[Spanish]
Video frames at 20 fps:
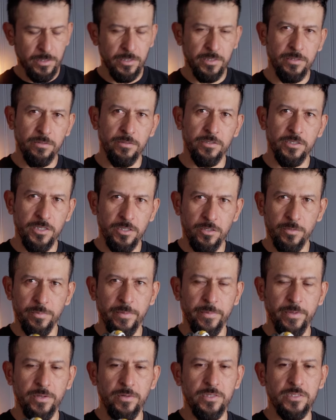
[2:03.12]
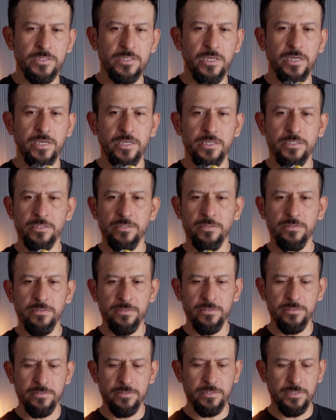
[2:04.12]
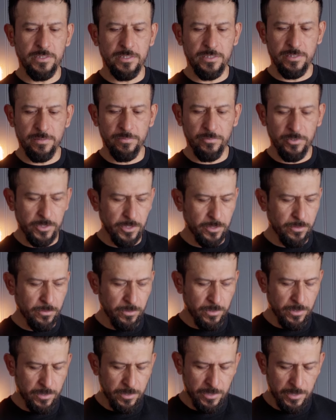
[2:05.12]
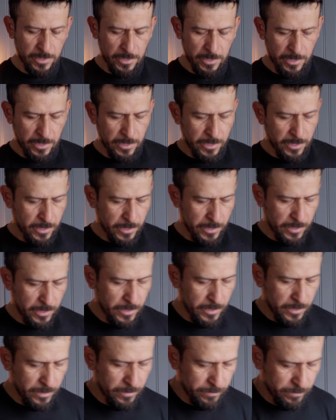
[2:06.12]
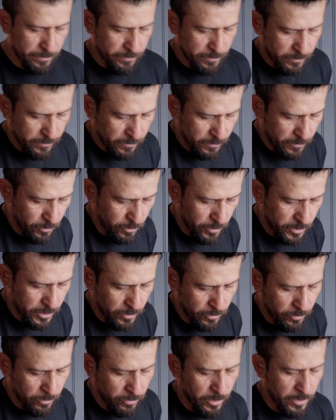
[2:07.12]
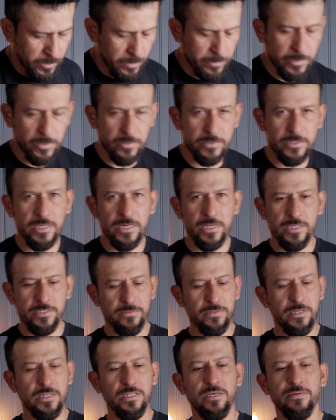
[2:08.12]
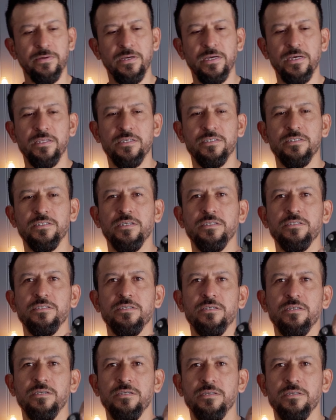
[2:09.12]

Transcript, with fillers: entonces lo primero decía esto, el multitool. Y lo segundo que vamos a usar es una navaja de estas.